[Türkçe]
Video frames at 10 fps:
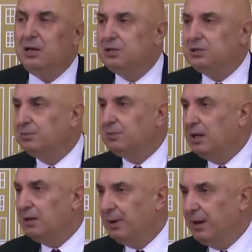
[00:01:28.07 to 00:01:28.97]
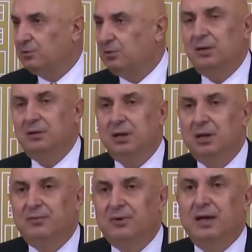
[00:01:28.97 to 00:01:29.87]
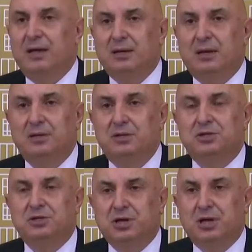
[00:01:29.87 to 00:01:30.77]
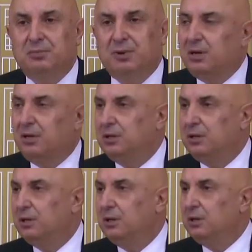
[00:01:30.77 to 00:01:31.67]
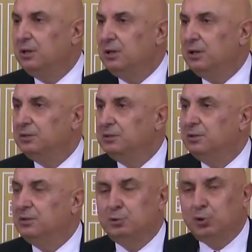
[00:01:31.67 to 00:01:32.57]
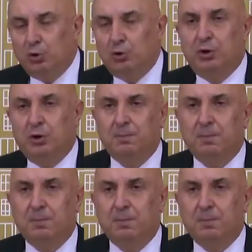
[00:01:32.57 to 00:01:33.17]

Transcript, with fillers: Recep Tayyip Erdoğan ve e, İçişleri Bakanı e, Soylu